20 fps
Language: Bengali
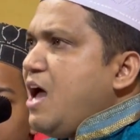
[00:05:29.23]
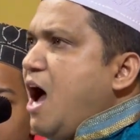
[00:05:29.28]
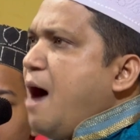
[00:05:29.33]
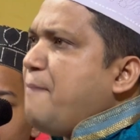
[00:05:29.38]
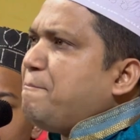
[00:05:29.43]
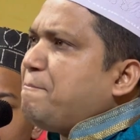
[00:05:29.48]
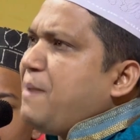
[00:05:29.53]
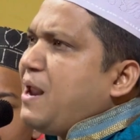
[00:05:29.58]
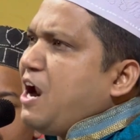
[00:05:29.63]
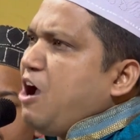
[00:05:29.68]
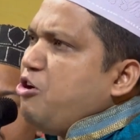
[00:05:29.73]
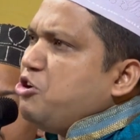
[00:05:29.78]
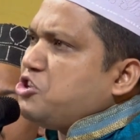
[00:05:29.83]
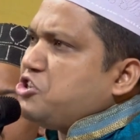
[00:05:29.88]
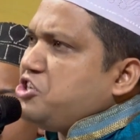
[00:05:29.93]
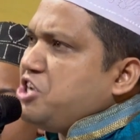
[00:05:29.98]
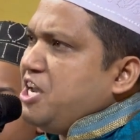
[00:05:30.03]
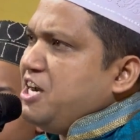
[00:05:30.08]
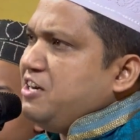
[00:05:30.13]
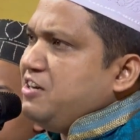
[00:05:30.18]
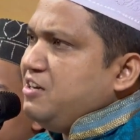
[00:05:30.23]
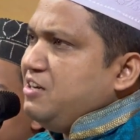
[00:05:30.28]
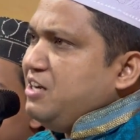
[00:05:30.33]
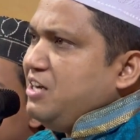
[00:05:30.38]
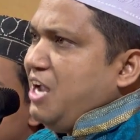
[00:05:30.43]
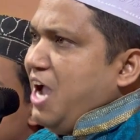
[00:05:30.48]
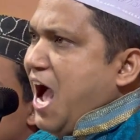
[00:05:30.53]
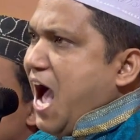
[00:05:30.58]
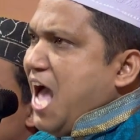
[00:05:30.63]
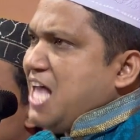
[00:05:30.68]
আপনারা হচ্ছেন
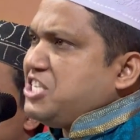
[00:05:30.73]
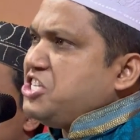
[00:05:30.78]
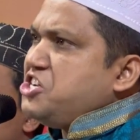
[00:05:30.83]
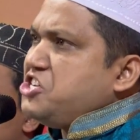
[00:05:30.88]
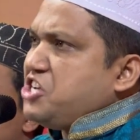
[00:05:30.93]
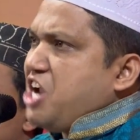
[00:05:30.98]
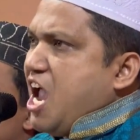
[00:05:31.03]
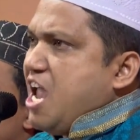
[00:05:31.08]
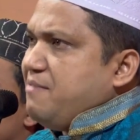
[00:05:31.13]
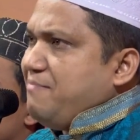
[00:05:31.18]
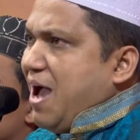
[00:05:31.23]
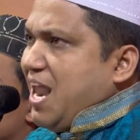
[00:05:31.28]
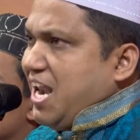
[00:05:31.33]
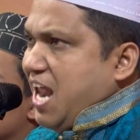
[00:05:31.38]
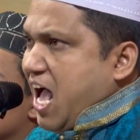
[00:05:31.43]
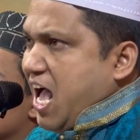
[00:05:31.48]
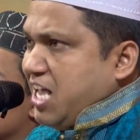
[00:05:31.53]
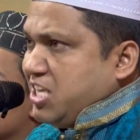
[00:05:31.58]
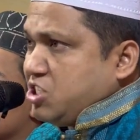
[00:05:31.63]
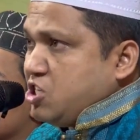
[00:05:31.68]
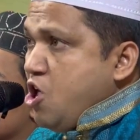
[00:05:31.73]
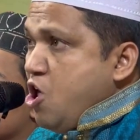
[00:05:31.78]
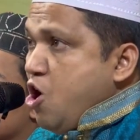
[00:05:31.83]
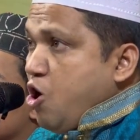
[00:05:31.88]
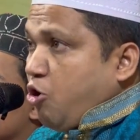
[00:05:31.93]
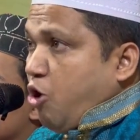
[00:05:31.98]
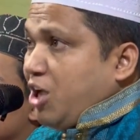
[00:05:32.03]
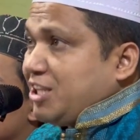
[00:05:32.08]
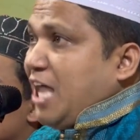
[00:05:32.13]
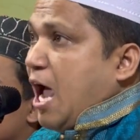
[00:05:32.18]
হাজি সাহেব আলহাজ
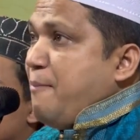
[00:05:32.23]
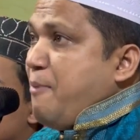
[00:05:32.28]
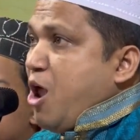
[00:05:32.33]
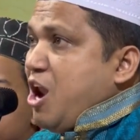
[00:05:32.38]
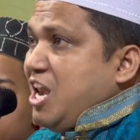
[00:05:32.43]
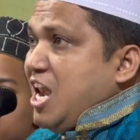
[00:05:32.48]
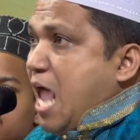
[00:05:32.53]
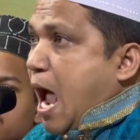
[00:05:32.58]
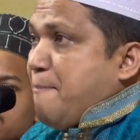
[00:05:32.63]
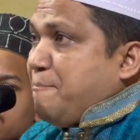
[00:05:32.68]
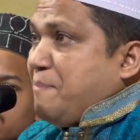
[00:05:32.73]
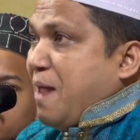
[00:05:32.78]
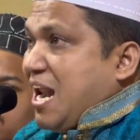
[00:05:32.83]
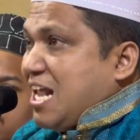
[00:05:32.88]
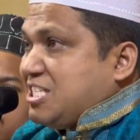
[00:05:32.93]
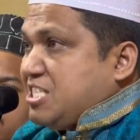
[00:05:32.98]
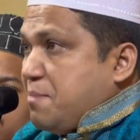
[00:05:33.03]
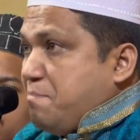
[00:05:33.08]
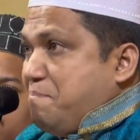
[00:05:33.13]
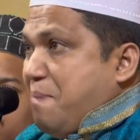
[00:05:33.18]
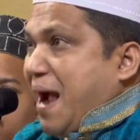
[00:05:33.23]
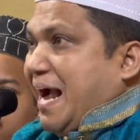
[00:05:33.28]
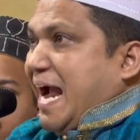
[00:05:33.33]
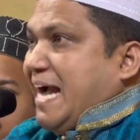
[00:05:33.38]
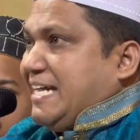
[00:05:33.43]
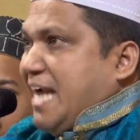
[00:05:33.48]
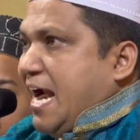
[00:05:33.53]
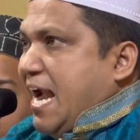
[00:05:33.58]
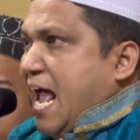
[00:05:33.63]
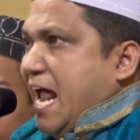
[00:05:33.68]
কথা বললে আপনারা জিব্বা
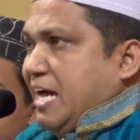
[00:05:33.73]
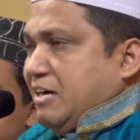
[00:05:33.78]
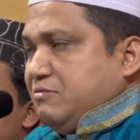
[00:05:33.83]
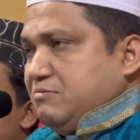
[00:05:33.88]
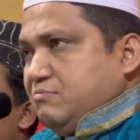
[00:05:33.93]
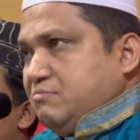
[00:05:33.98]
কাইটা দেন